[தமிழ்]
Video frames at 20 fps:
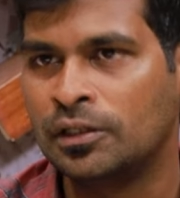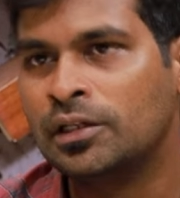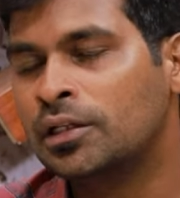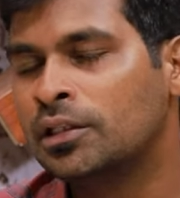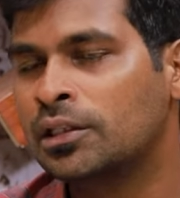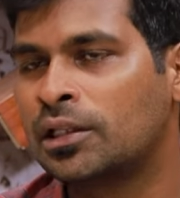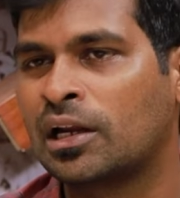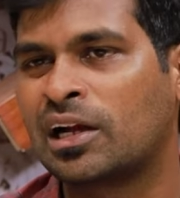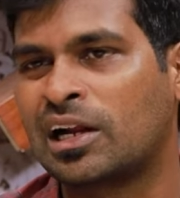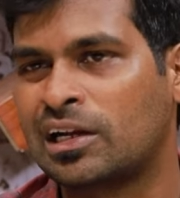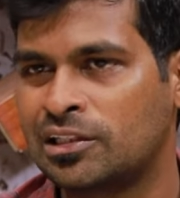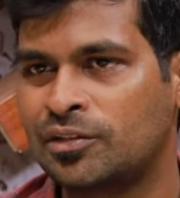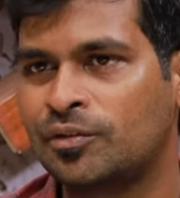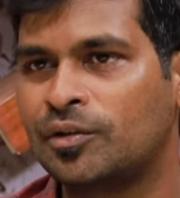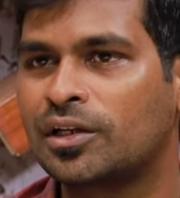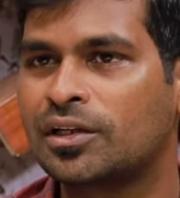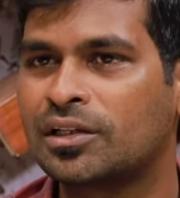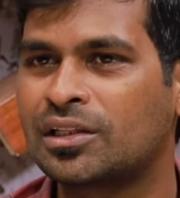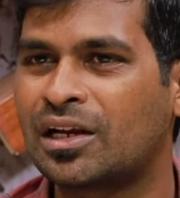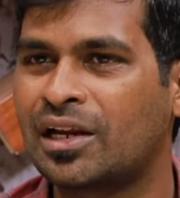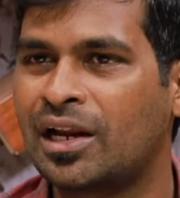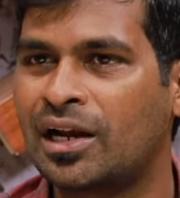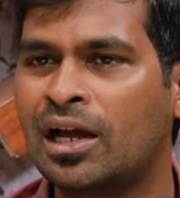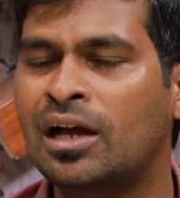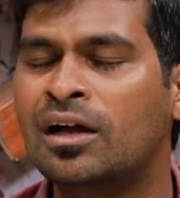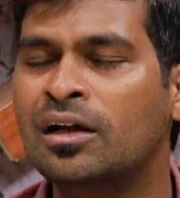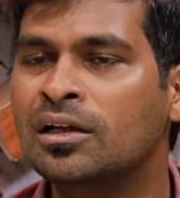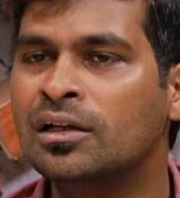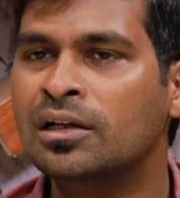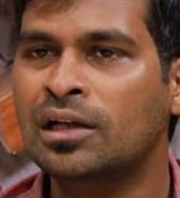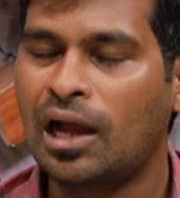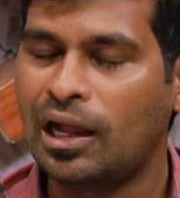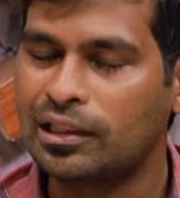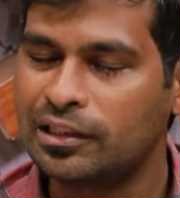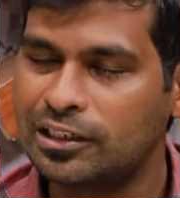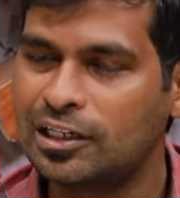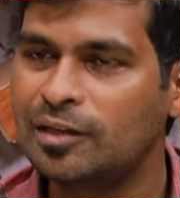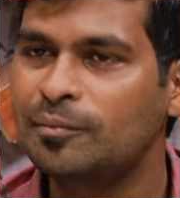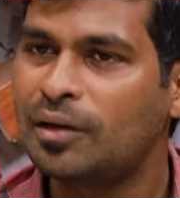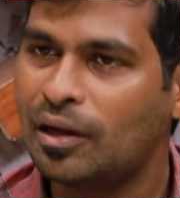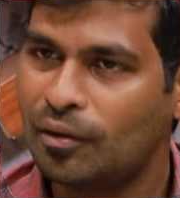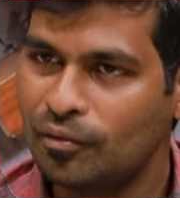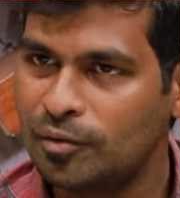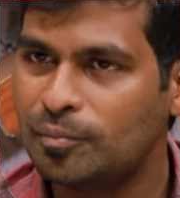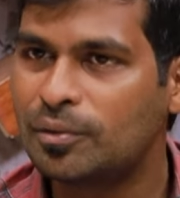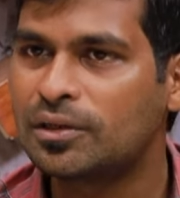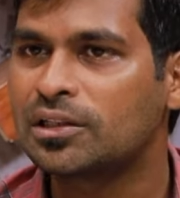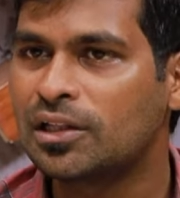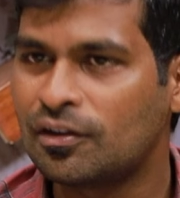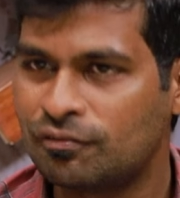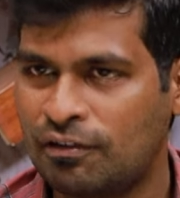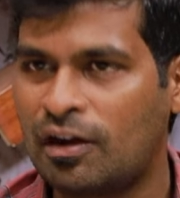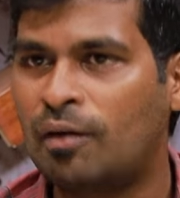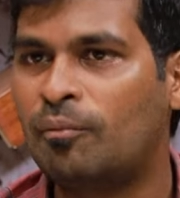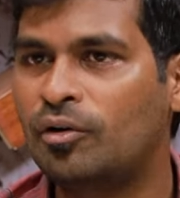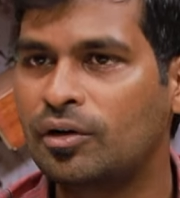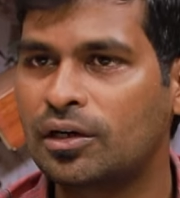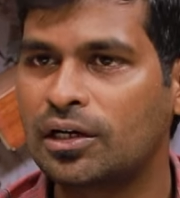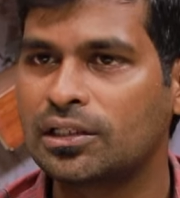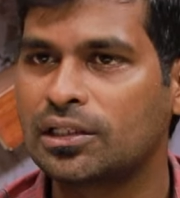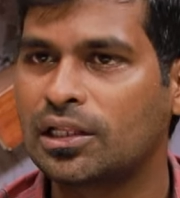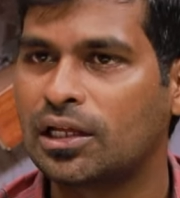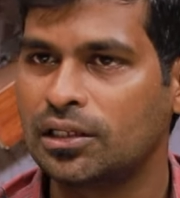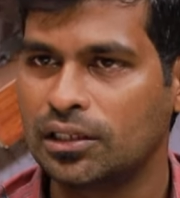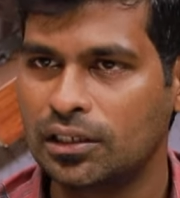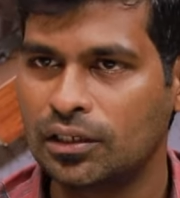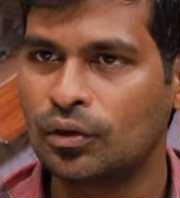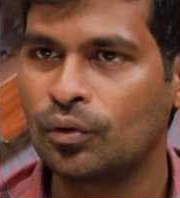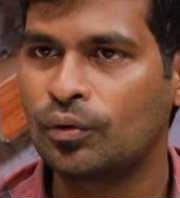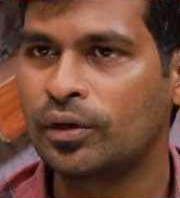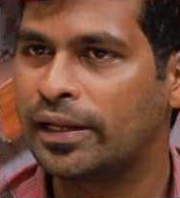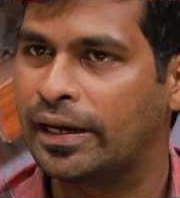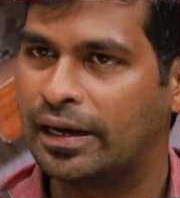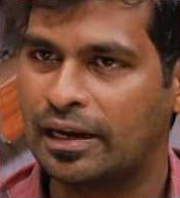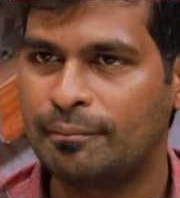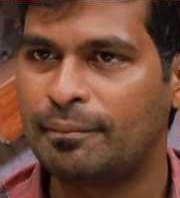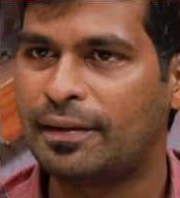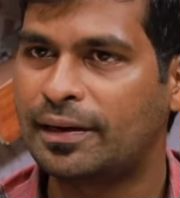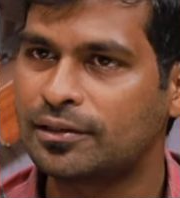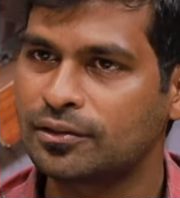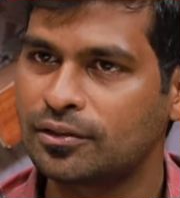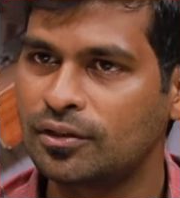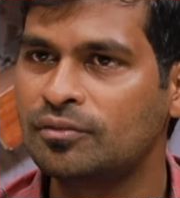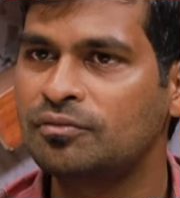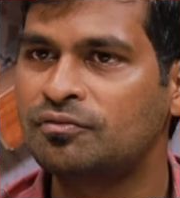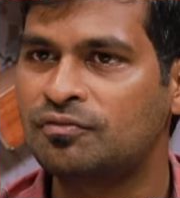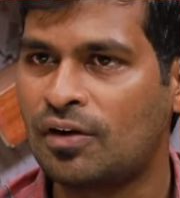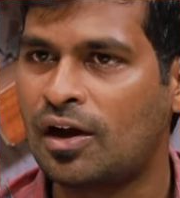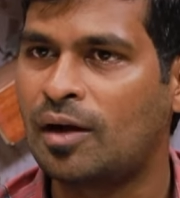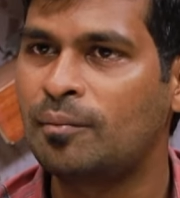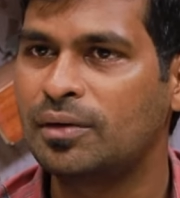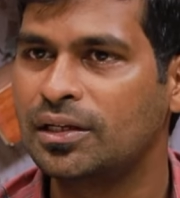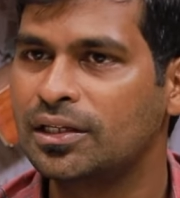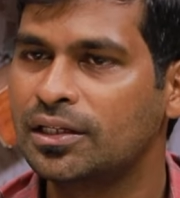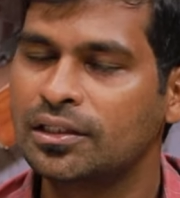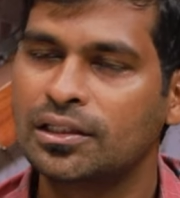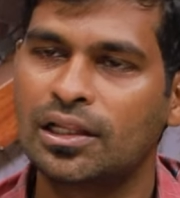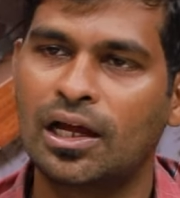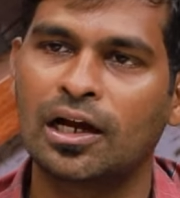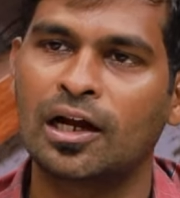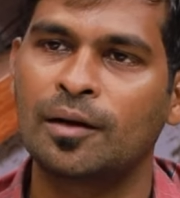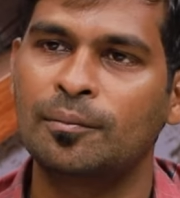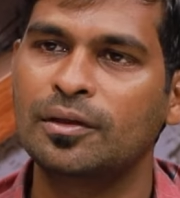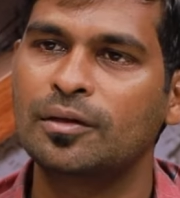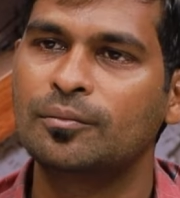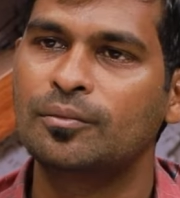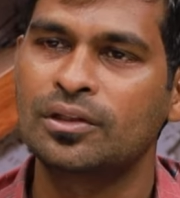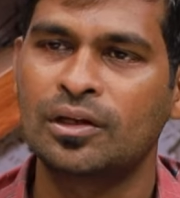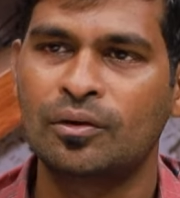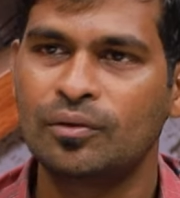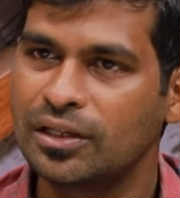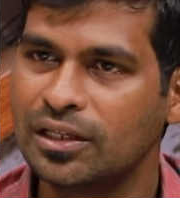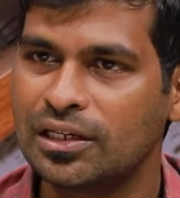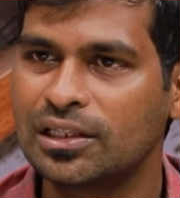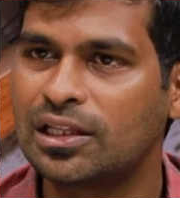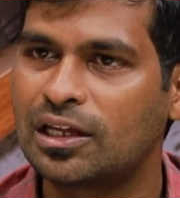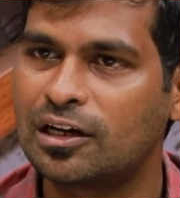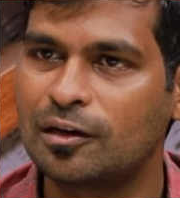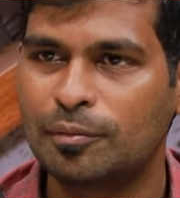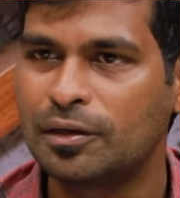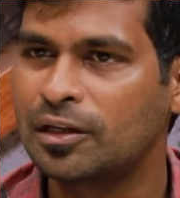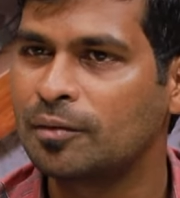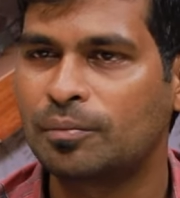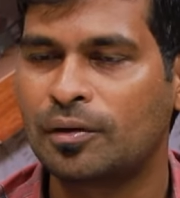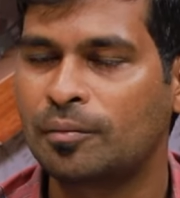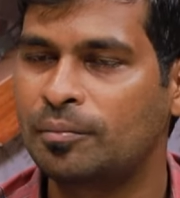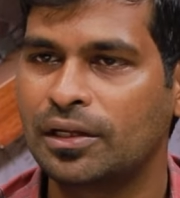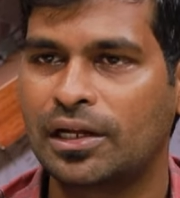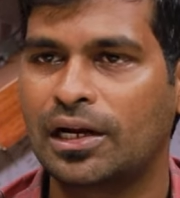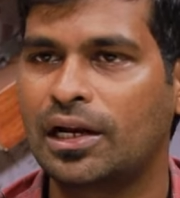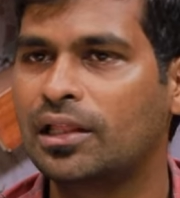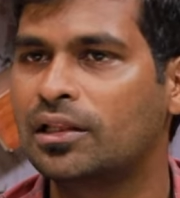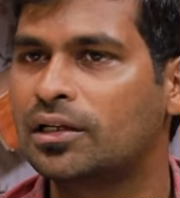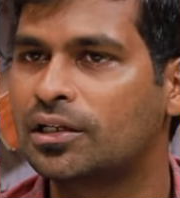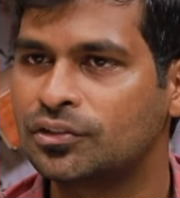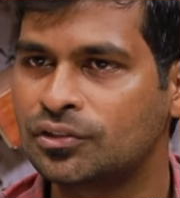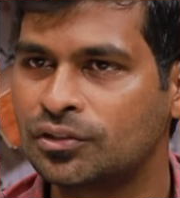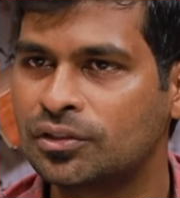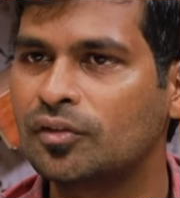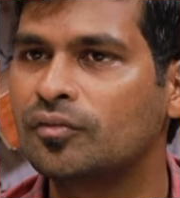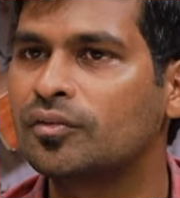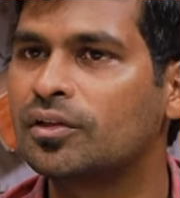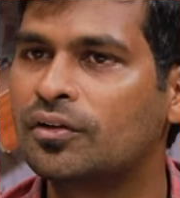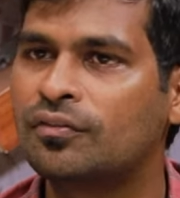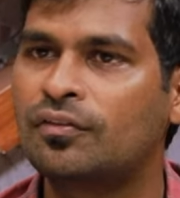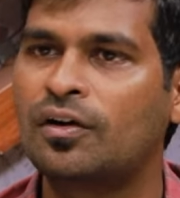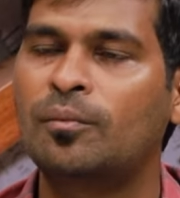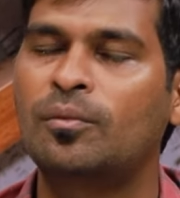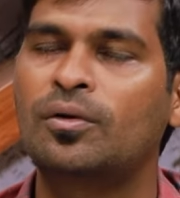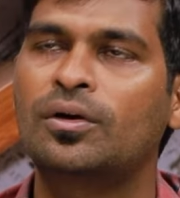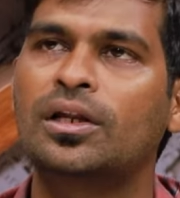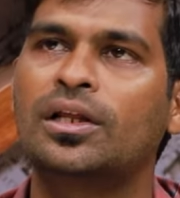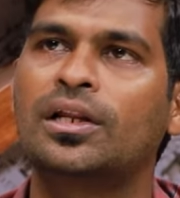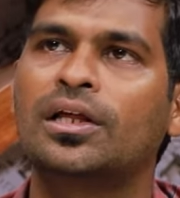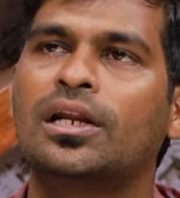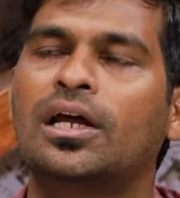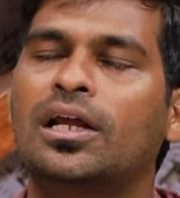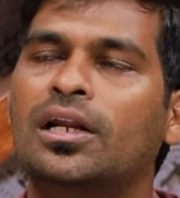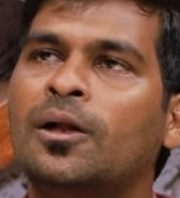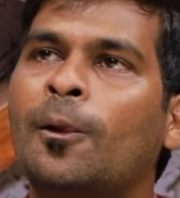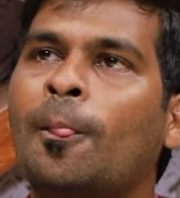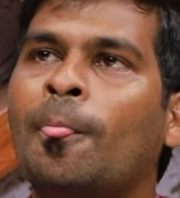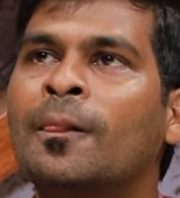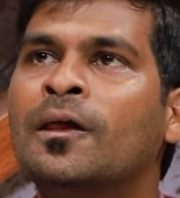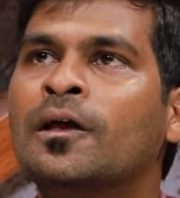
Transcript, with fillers: இருந்தார் கடைசி வரைக்கும் இருந்தார் ஏன்னா அந்த டீமில் அவர் மட்டும் தான் ஃபார்ம் அவுட்டில் இருந்தார் இருக்கக்கூடிய எல்லா பேட்டர்களும் ஃபார்மில் இருந்தாங்க அப்படிங்கும்போது அவர் இருந்தார் பட் இப்போ அப்படி கிடையாது ரச்சன் ரவீந்திரா ஃபார்ம் அவுட்டில் இருக்கிறாரு